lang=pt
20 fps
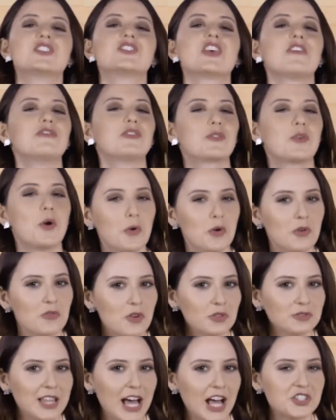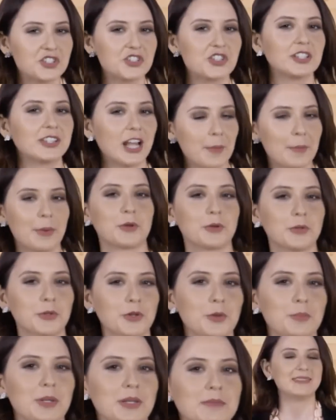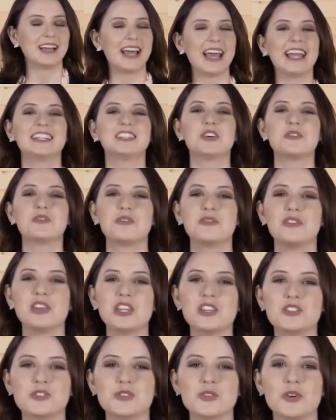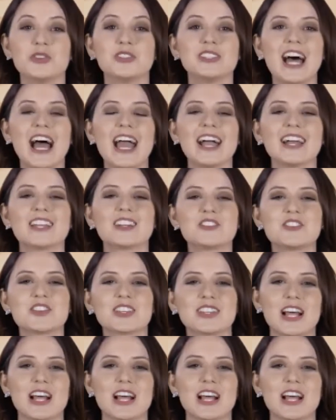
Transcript: Já ficou com vontade de entrar para o clube? Então fique de olho na regra de